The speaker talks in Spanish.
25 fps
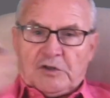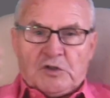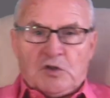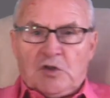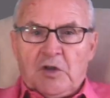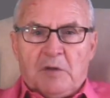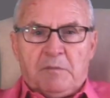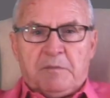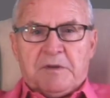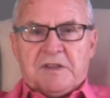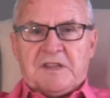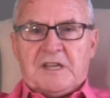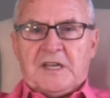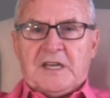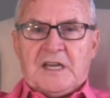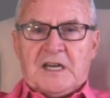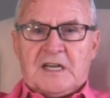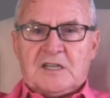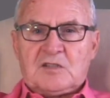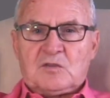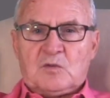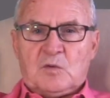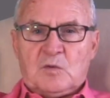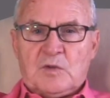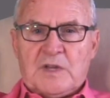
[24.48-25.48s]
cuando yo empecé
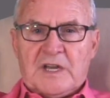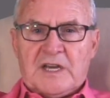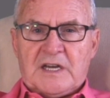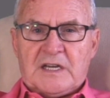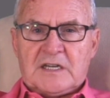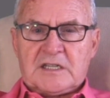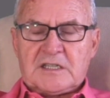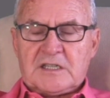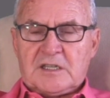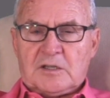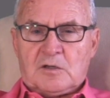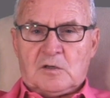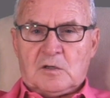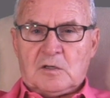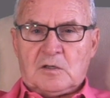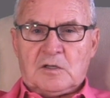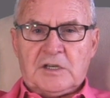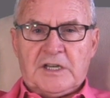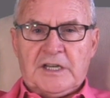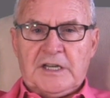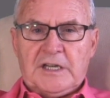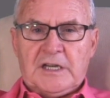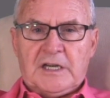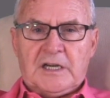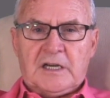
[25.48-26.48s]
a estudiar
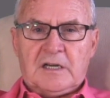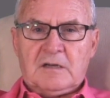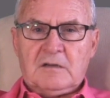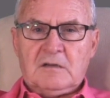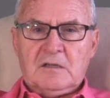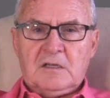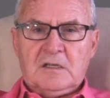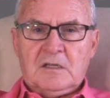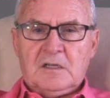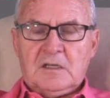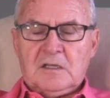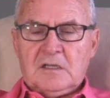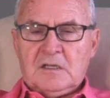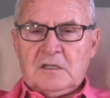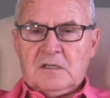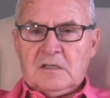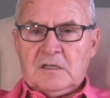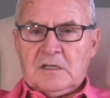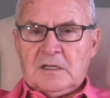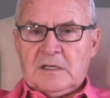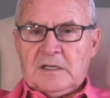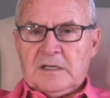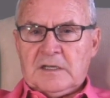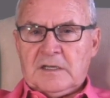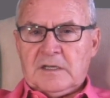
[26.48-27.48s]
psicología,
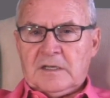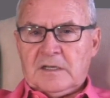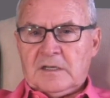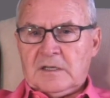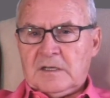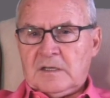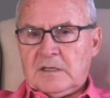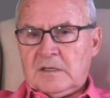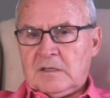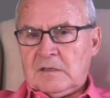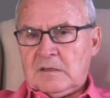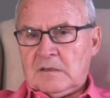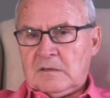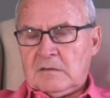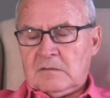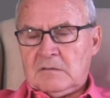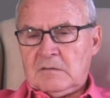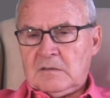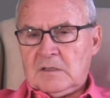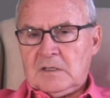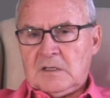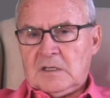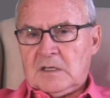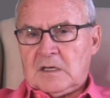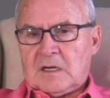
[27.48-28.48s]
eh,
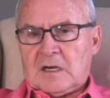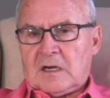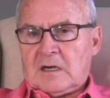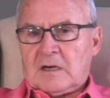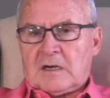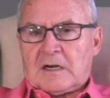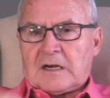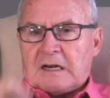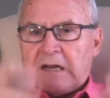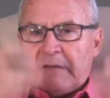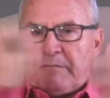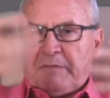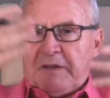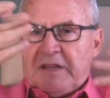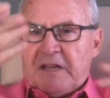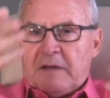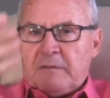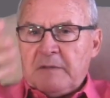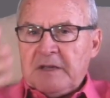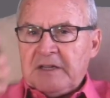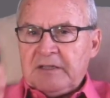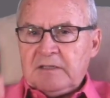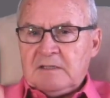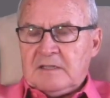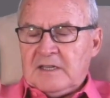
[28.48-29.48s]

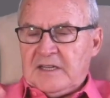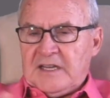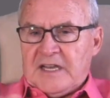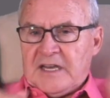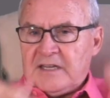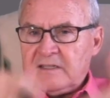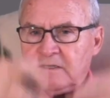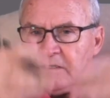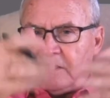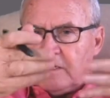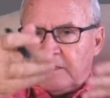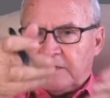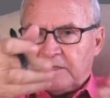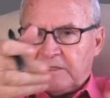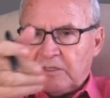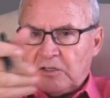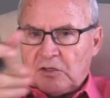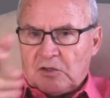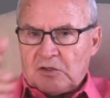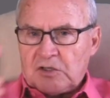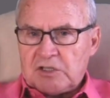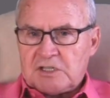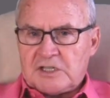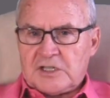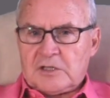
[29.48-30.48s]
rápidamente, ya en
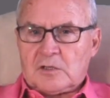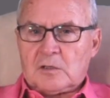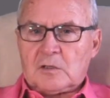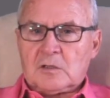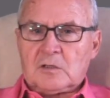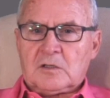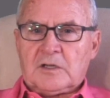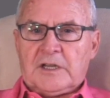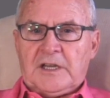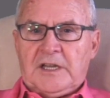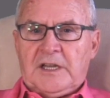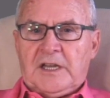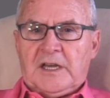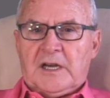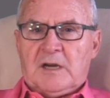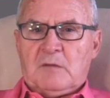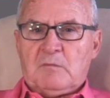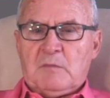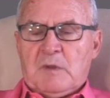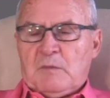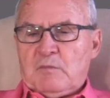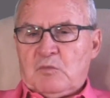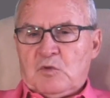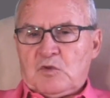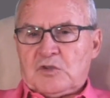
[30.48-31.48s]
tercero de psicología,
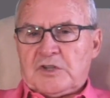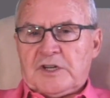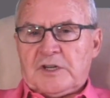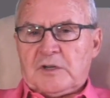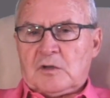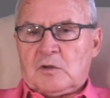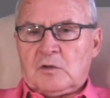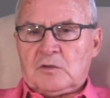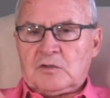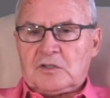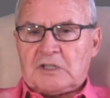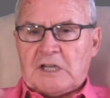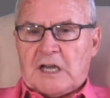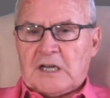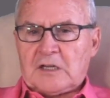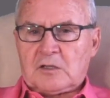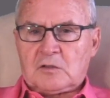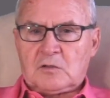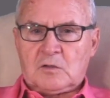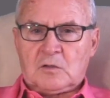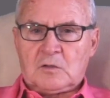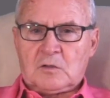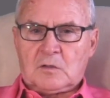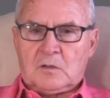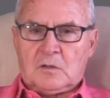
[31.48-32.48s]
me puse en
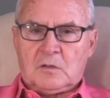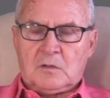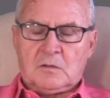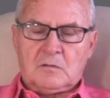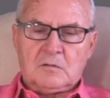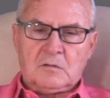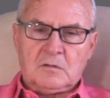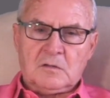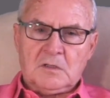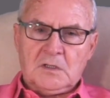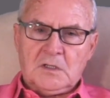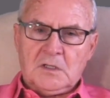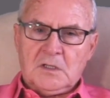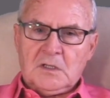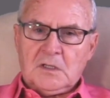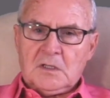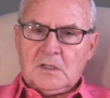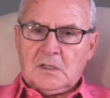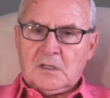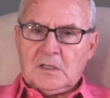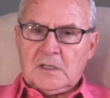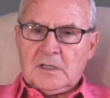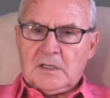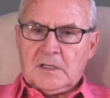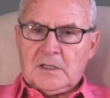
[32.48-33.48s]
contacto con,
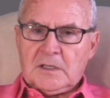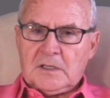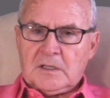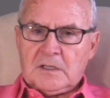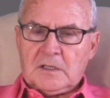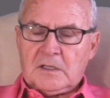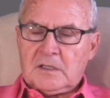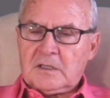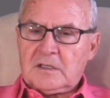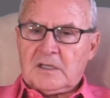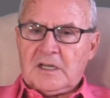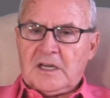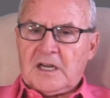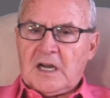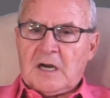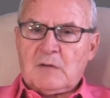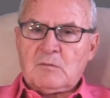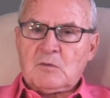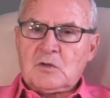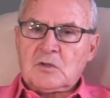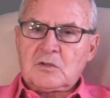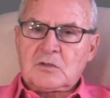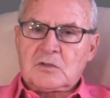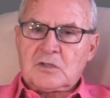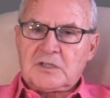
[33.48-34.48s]
eh,
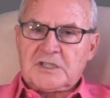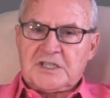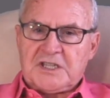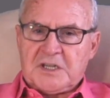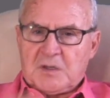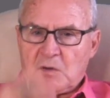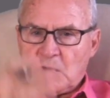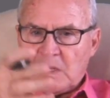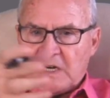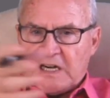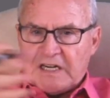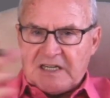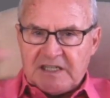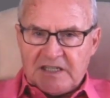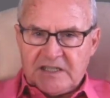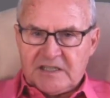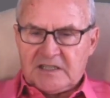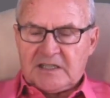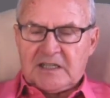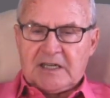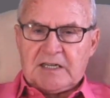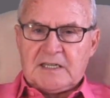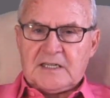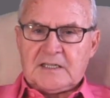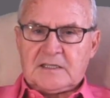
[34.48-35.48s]
digamos,
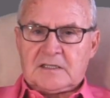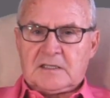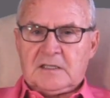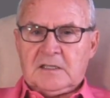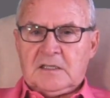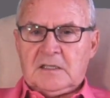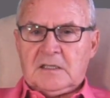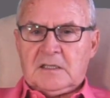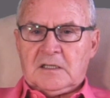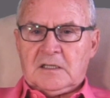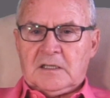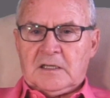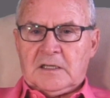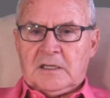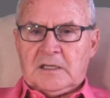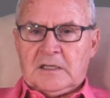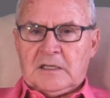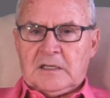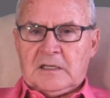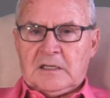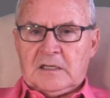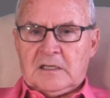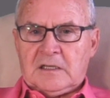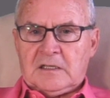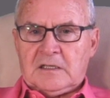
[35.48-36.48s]
psicoanalistas
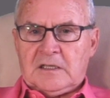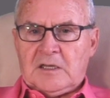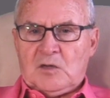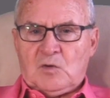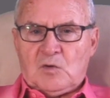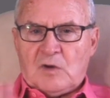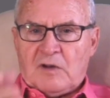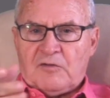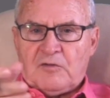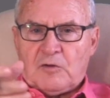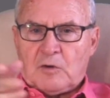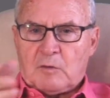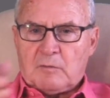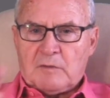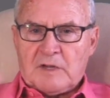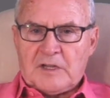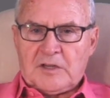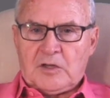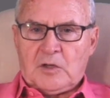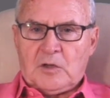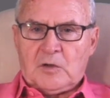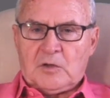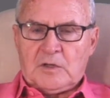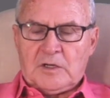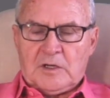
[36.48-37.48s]
eh, de una
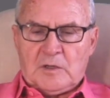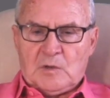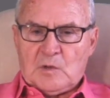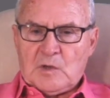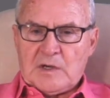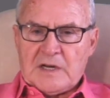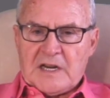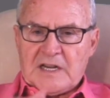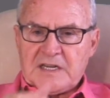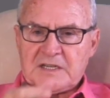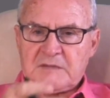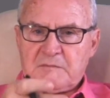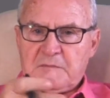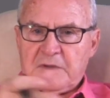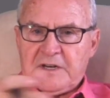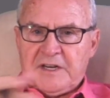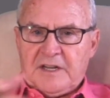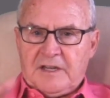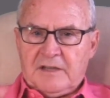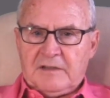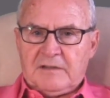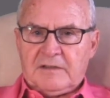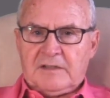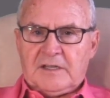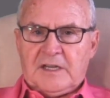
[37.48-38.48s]
formación y una
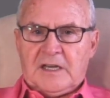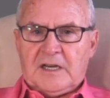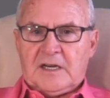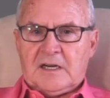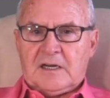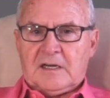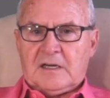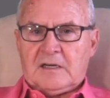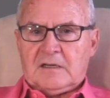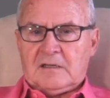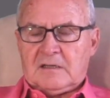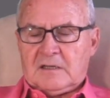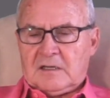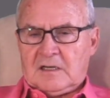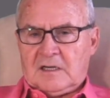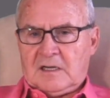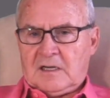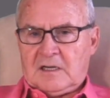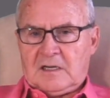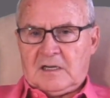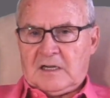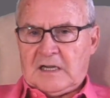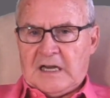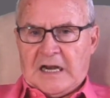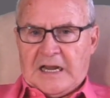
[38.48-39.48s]
experiencia
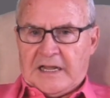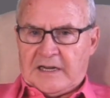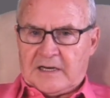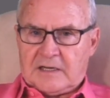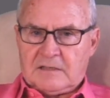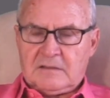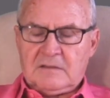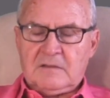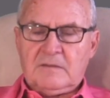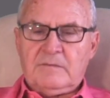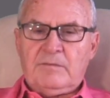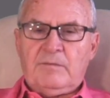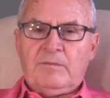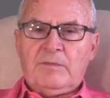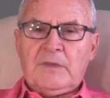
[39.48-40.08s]
clara.